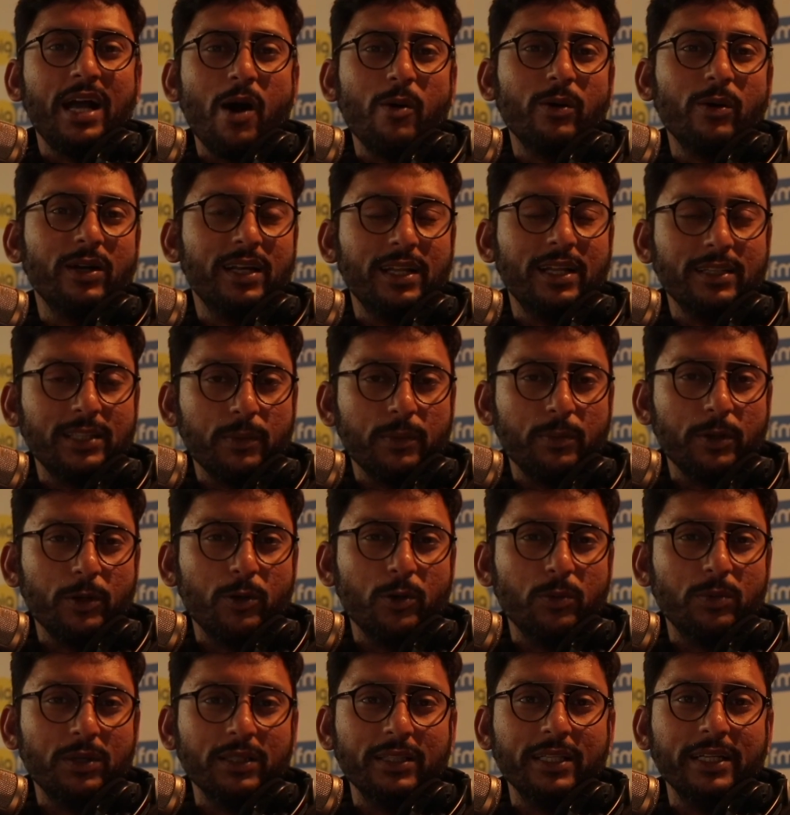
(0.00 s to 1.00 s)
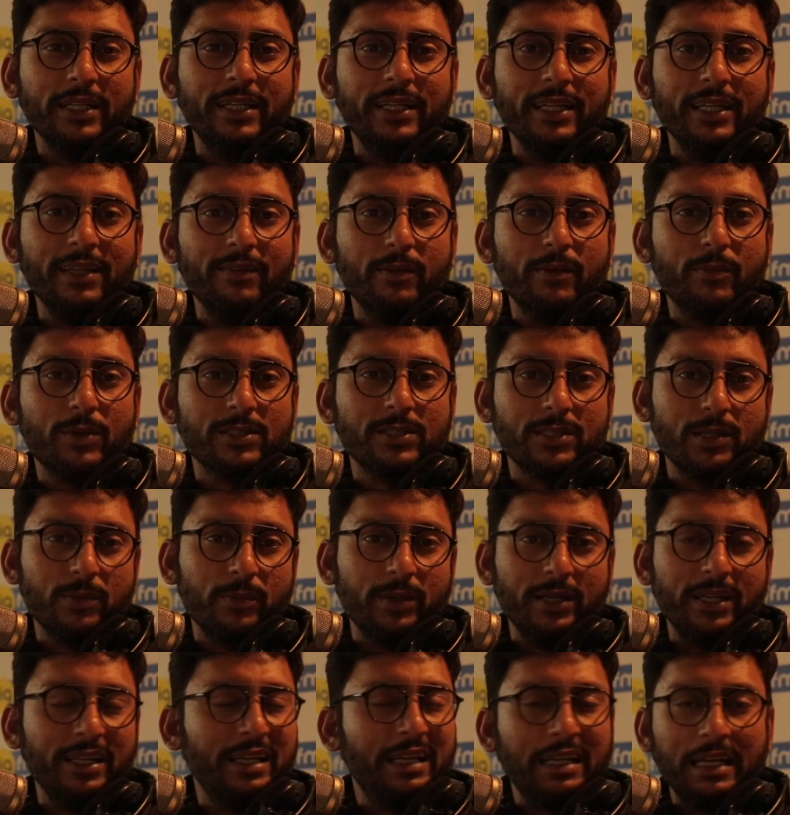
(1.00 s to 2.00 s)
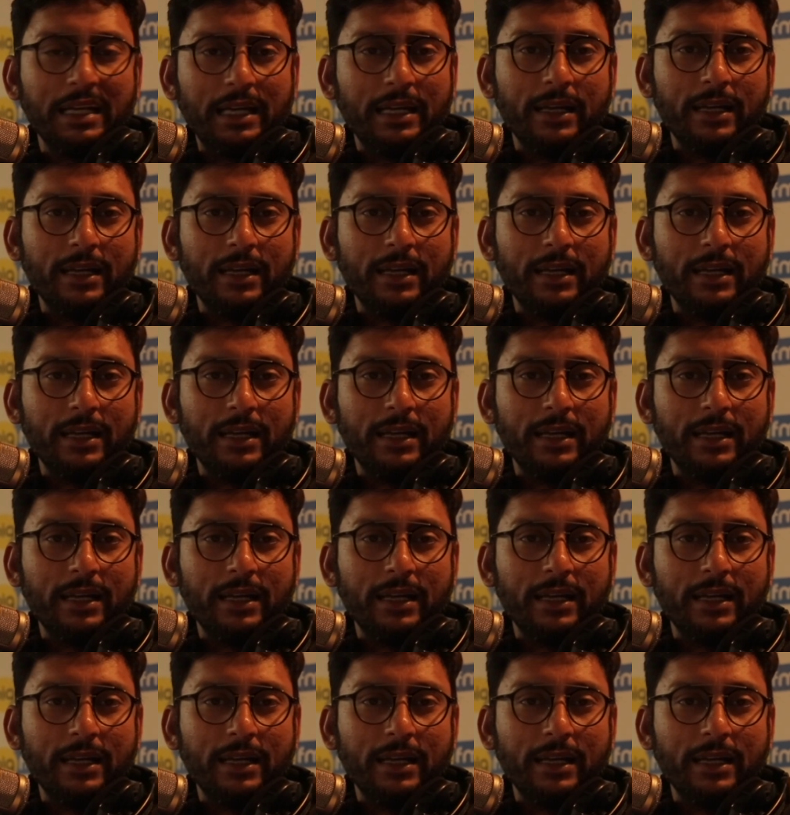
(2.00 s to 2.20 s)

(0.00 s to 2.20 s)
அவங்களெல்லாம் திருப்பி கூப்பிட்டு திட்டி விமர்சனம் பண்ணி